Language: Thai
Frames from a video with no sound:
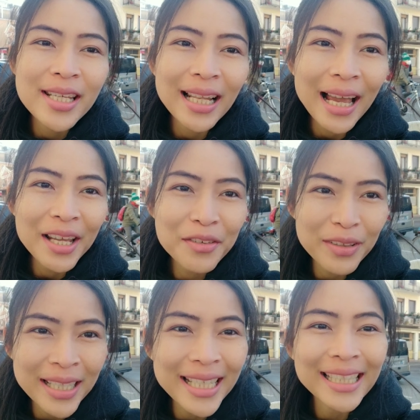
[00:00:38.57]
Life
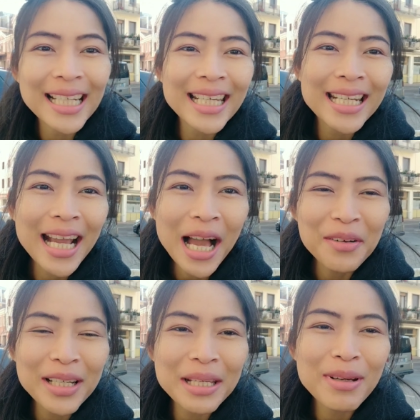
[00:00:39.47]
in Italy นะคะ
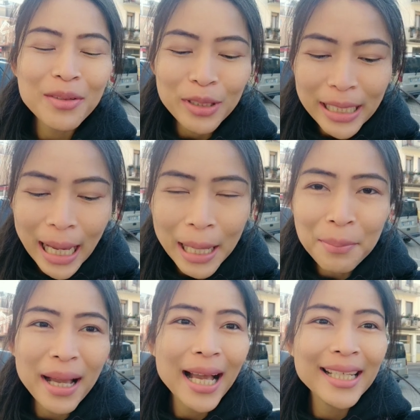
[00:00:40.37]
วันนี้แม่นุชนะคะ
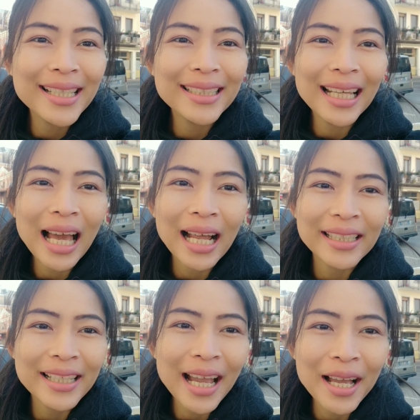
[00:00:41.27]
มาเดินตลาด
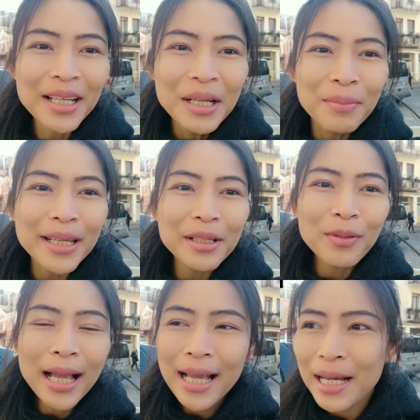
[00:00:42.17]
นะคะ พอดี
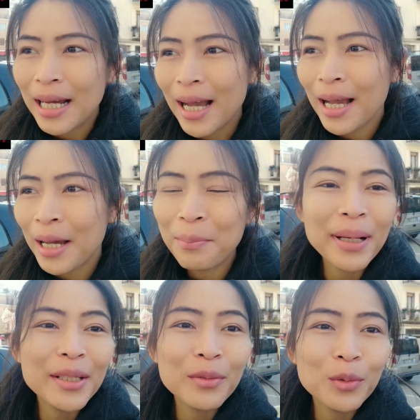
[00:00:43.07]
ว่ามา
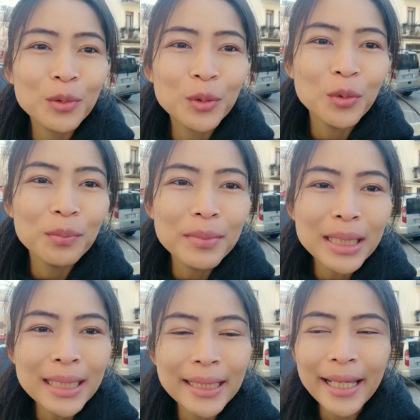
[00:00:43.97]
ดูถุงมื
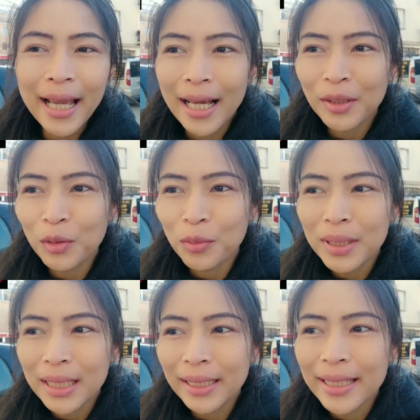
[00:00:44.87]
อนะคะถุง
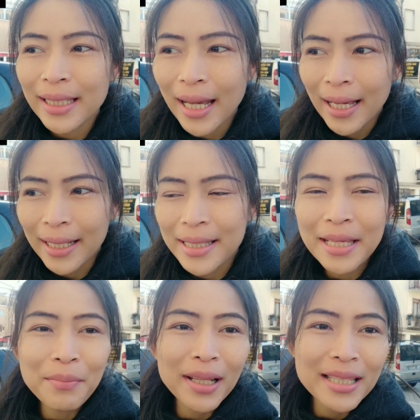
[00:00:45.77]
มืออที่
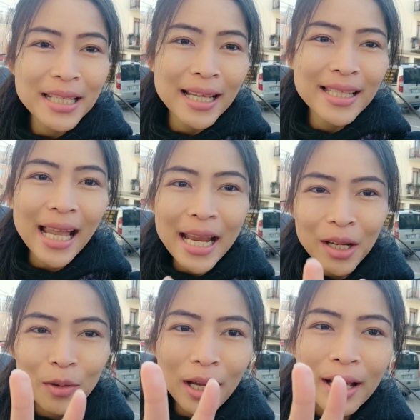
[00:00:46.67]
มันจะใส่แล้
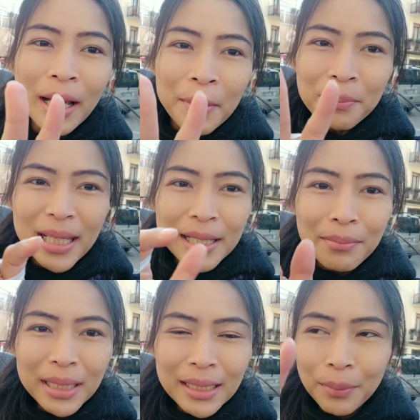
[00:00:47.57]
วอ่ะมี
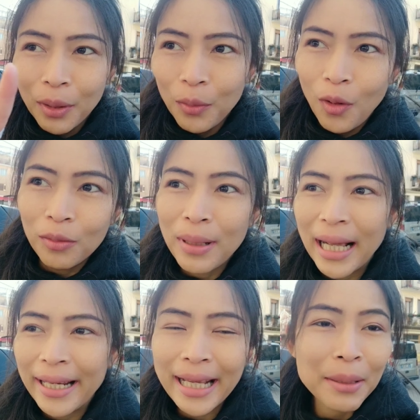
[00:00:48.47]
มือโผล่ออกมา
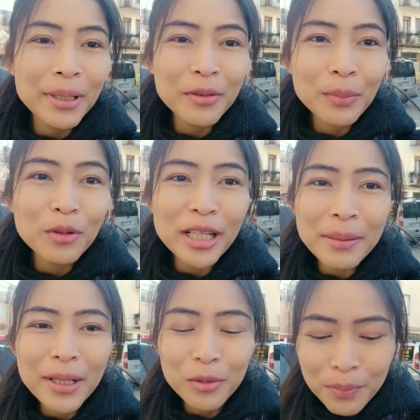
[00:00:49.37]
นะคะพอดีว่าพรุ่งนี้
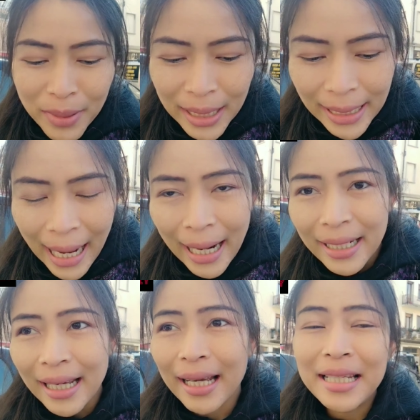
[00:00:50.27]
แม่นุชมีงาน
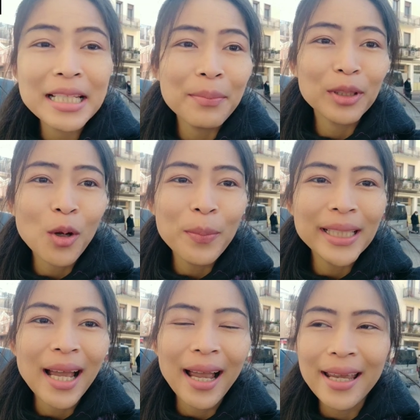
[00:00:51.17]
นะคะที่จะต้องไป
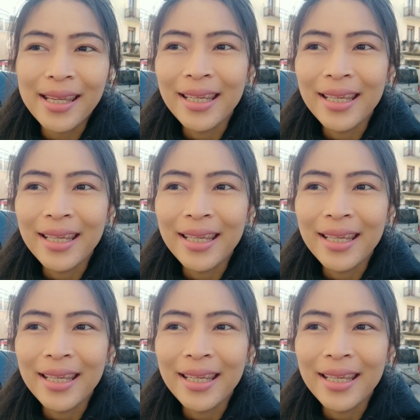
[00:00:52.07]
ถ่าย